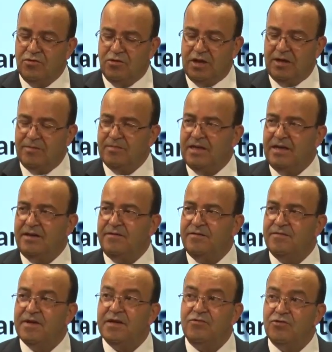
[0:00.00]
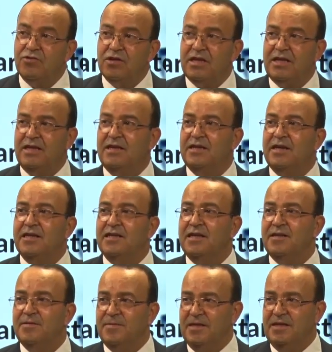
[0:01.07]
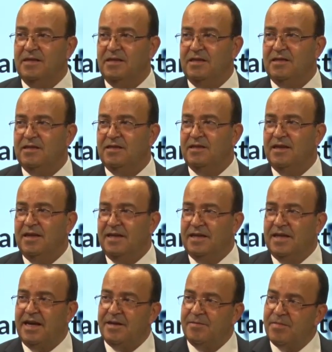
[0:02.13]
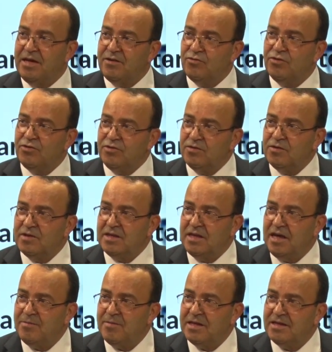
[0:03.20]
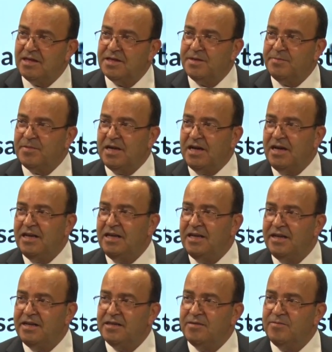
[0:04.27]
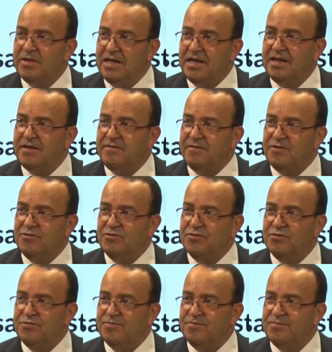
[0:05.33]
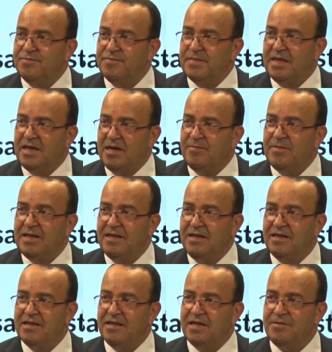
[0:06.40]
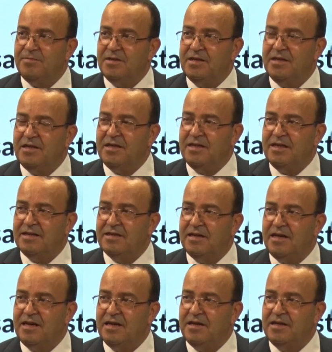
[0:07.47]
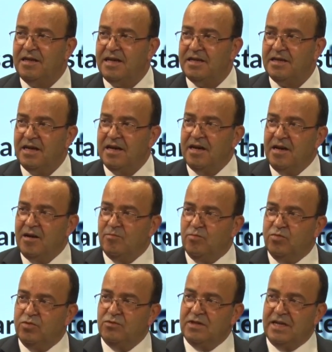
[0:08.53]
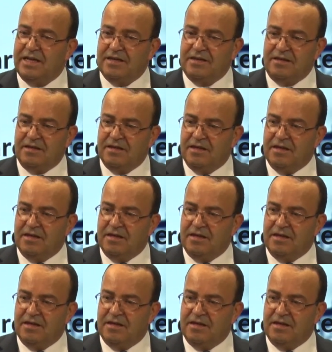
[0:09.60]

dönemde FETÖ'cüleri ihraç etmediler. Evet. Yani ben o temen nasip tarihlerini bilerek veriyorum evet. teğmenliğe nasbedildikleri tarihler bunların